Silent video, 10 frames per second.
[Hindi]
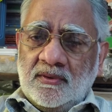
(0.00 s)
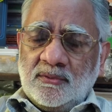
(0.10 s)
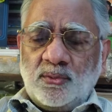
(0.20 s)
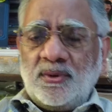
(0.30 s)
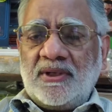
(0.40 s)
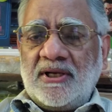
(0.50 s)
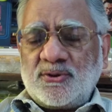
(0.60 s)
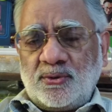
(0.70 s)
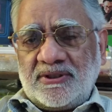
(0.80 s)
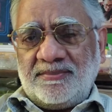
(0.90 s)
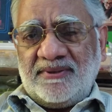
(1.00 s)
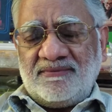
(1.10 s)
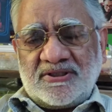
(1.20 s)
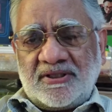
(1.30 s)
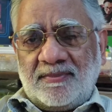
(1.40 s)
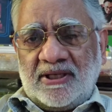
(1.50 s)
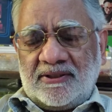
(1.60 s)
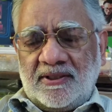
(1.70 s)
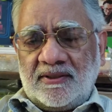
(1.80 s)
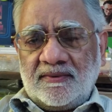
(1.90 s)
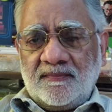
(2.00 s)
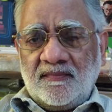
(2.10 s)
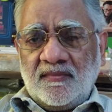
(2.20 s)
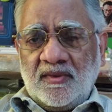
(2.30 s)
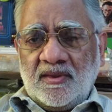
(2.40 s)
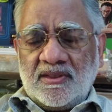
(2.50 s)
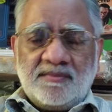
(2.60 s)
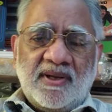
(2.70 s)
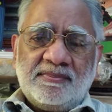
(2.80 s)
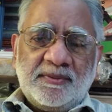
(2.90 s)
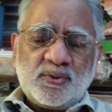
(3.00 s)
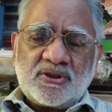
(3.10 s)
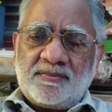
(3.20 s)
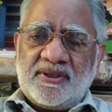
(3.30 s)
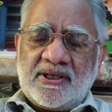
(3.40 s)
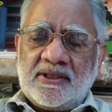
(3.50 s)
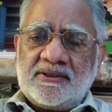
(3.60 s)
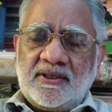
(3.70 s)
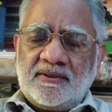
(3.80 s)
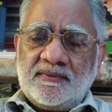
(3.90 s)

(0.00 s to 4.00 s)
तो उन्होंने कहा अशोक जी बड़ी विचित्र बात है जब मैं आपकी पुस्तक पढ़ रहा था